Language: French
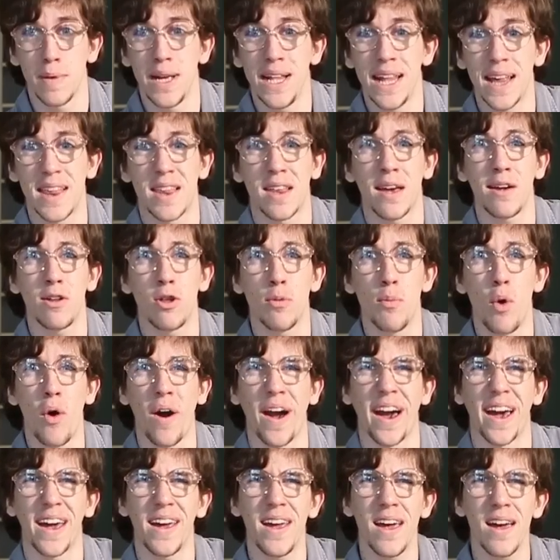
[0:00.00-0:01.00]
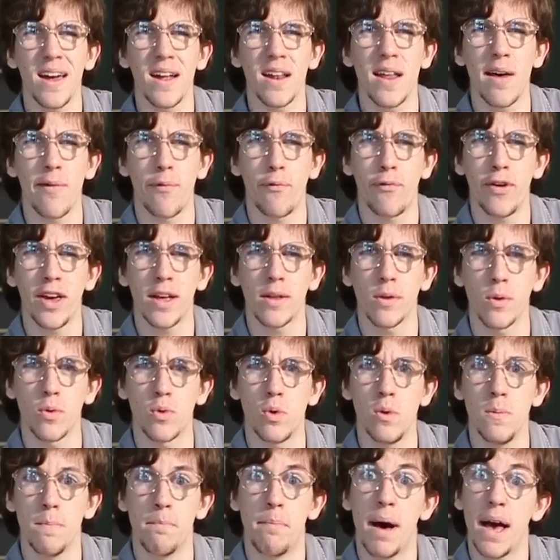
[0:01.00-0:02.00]
mais il n'a strictement rien à faire dans
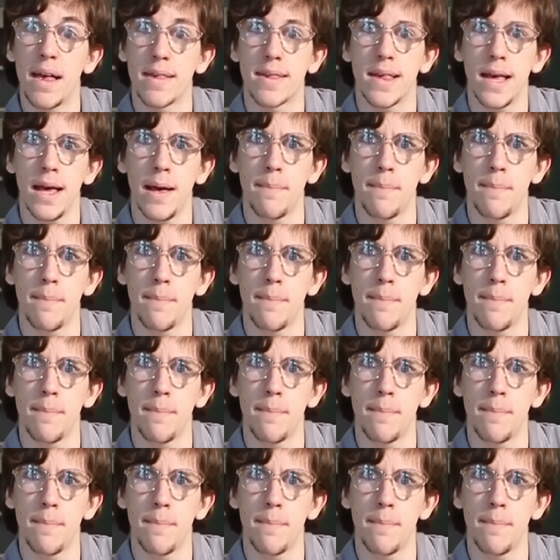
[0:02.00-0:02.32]
une base